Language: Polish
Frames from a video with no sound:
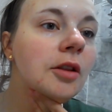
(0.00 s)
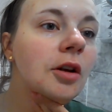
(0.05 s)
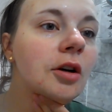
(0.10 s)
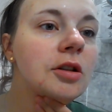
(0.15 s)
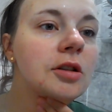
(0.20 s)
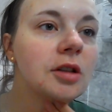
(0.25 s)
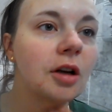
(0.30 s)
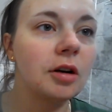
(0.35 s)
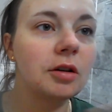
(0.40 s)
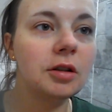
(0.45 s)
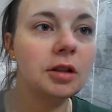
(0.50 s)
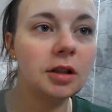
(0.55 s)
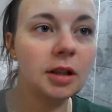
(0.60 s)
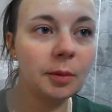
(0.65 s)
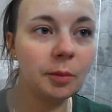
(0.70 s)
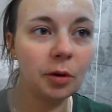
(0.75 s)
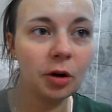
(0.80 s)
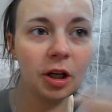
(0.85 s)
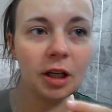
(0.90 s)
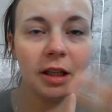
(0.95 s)
No i co? I
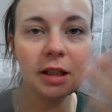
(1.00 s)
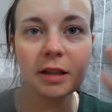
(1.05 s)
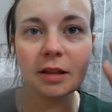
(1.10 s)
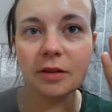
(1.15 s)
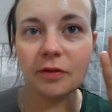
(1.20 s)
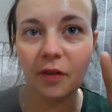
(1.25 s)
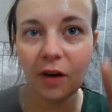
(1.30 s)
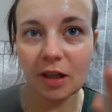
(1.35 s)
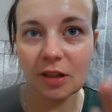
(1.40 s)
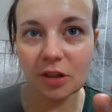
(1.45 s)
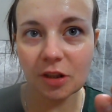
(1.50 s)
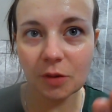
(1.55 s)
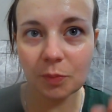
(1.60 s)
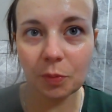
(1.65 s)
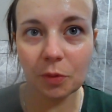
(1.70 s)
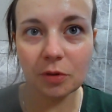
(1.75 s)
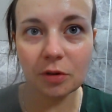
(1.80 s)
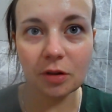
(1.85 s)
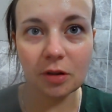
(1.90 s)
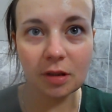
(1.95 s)
na mojej twarzy
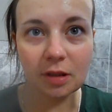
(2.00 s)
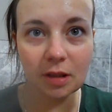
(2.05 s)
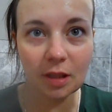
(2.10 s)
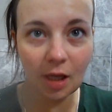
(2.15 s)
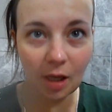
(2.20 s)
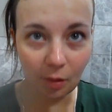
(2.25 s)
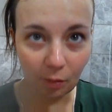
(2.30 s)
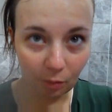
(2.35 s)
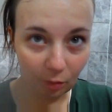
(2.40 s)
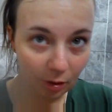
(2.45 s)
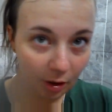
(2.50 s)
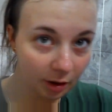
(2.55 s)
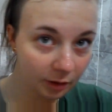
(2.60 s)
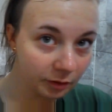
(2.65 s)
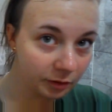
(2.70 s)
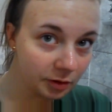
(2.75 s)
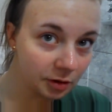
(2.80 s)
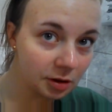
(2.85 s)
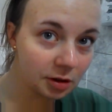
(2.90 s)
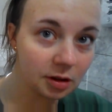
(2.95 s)
pozostało,
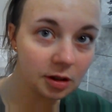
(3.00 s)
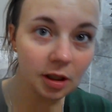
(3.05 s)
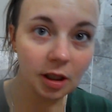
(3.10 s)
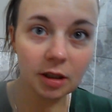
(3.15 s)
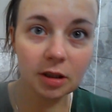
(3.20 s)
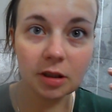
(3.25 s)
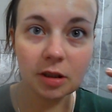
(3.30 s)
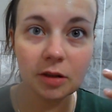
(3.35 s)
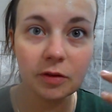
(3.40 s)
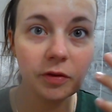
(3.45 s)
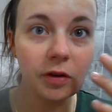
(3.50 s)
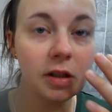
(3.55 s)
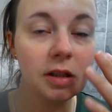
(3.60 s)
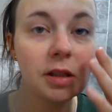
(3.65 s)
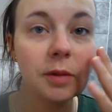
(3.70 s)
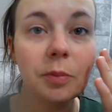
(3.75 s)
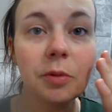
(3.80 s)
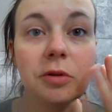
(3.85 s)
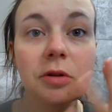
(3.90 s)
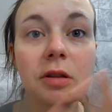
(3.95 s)
jak widzicie, jak się
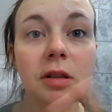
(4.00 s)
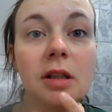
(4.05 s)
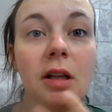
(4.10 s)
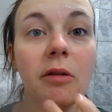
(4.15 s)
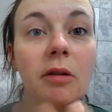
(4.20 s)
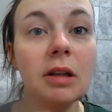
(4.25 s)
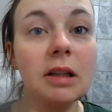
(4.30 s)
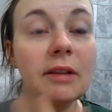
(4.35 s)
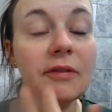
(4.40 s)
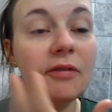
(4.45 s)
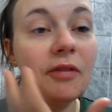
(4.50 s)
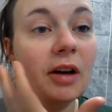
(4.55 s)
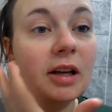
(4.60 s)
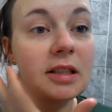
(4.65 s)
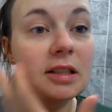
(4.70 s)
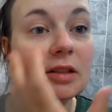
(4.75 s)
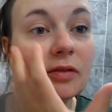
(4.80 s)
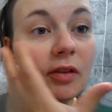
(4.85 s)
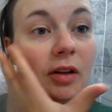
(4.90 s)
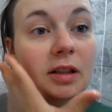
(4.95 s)
świecę, pozostała ta
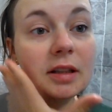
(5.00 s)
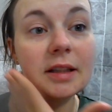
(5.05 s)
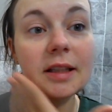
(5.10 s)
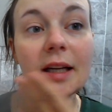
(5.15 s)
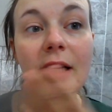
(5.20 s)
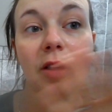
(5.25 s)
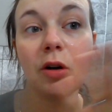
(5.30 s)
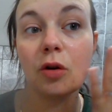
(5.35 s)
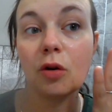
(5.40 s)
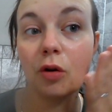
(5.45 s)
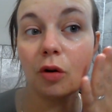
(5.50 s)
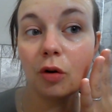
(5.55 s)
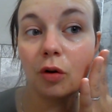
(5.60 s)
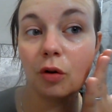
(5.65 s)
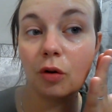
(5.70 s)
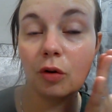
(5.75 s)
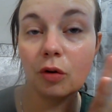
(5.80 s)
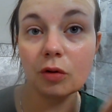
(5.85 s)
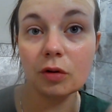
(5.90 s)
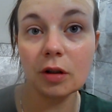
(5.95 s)
warstwa
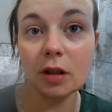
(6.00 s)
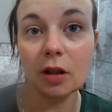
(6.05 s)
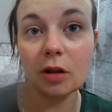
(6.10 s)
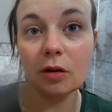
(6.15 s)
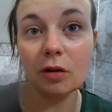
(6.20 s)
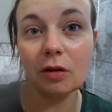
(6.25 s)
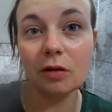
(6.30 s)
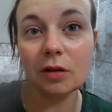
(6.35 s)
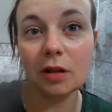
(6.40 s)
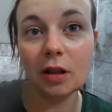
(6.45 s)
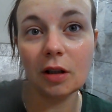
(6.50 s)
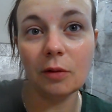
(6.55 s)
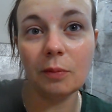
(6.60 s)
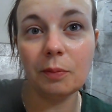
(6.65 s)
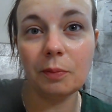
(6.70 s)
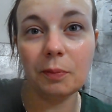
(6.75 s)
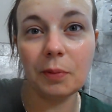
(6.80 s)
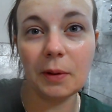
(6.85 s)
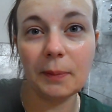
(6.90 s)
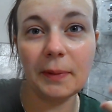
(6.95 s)
tego, tego,
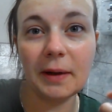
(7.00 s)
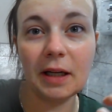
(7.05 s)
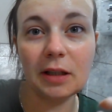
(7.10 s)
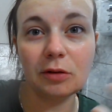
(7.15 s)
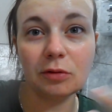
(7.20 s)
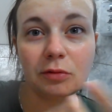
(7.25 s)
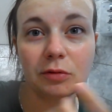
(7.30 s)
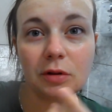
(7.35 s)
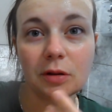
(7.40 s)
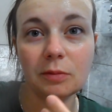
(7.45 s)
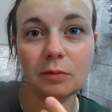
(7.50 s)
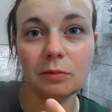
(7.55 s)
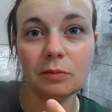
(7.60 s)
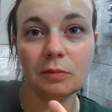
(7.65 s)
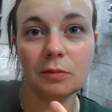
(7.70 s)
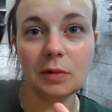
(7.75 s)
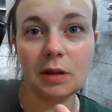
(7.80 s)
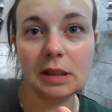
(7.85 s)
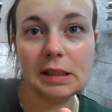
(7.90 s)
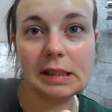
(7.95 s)
tego preparatu,
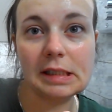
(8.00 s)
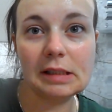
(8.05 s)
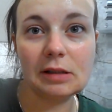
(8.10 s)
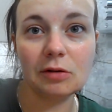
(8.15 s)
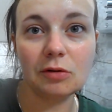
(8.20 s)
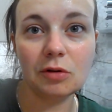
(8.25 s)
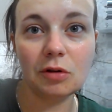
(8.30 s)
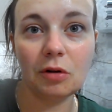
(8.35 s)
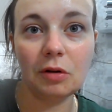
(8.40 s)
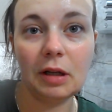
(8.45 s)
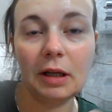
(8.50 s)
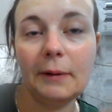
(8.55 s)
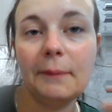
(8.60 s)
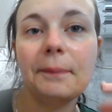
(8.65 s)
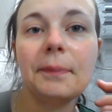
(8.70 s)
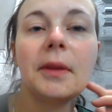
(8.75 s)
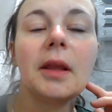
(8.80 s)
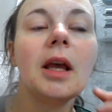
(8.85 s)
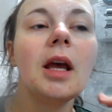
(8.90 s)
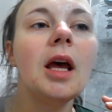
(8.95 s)
którym jest
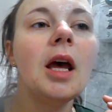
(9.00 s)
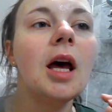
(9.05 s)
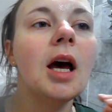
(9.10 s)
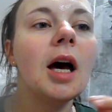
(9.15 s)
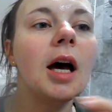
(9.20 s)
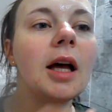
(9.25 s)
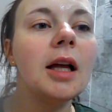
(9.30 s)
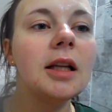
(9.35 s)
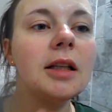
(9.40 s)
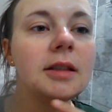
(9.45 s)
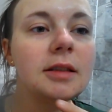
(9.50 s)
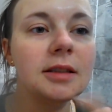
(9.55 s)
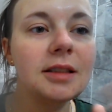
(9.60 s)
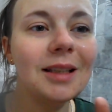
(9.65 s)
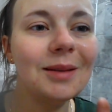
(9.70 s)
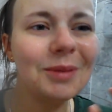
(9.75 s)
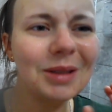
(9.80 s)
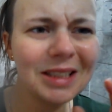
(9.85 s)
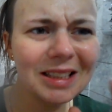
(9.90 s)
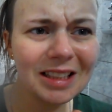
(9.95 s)
nasączona. E,
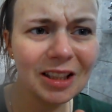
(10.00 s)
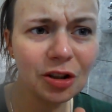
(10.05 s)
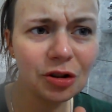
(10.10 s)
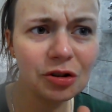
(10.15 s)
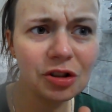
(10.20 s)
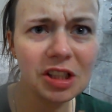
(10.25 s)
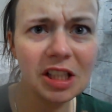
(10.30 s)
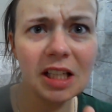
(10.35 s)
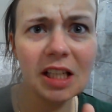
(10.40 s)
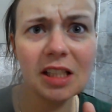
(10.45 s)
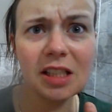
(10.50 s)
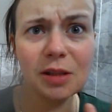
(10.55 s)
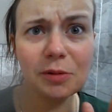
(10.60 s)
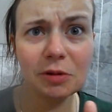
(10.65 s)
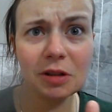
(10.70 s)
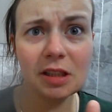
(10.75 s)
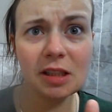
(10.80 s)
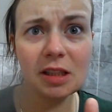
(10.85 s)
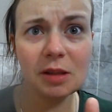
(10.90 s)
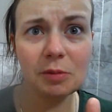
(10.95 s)
nie będę tego ścierać,
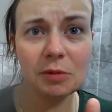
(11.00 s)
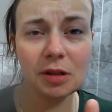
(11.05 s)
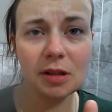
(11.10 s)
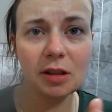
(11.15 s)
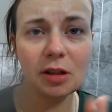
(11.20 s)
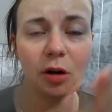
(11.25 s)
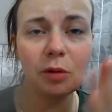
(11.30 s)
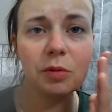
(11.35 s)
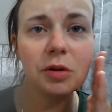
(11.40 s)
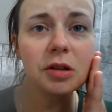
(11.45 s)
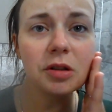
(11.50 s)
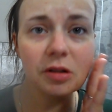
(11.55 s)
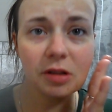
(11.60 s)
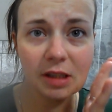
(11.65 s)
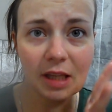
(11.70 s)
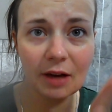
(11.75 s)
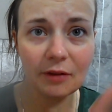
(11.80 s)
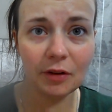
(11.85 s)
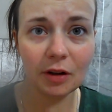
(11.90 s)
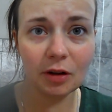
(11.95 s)
nie będę z tym nic robić,
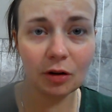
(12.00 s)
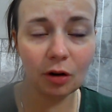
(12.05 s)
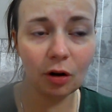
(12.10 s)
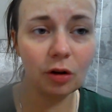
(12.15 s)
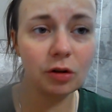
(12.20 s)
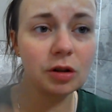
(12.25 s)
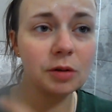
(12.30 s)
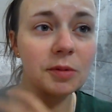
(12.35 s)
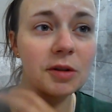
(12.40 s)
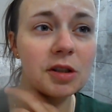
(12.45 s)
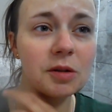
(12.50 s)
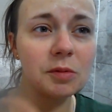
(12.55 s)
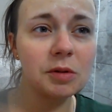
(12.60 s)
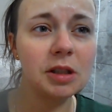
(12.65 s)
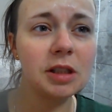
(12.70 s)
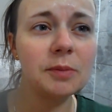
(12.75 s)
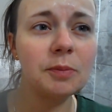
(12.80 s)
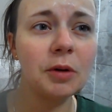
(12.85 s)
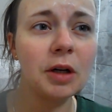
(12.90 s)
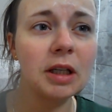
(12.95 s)
zostawię to.
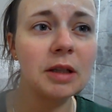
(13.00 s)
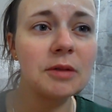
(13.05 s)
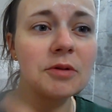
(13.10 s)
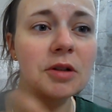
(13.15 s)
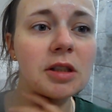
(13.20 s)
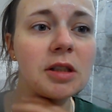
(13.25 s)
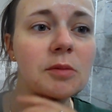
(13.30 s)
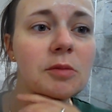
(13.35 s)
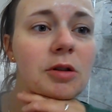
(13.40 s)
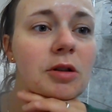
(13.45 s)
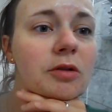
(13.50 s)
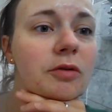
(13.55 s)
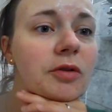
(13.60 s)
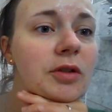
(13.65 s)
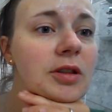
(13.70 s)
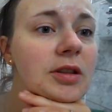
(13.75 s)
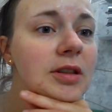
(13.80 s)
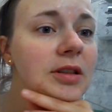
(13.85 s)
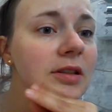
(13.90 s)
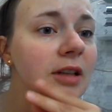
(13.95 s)
Zobaczymy po jakim czasie mi to
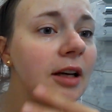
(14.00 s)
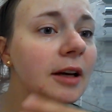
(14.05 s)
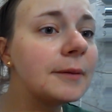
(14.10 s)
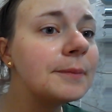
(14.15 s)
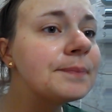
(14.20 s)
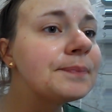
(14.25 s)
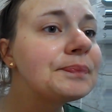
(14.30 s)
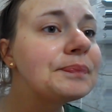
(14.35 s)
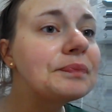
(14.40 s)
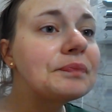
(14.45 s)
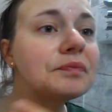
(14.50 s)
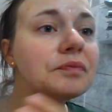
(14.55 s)
wyschnie.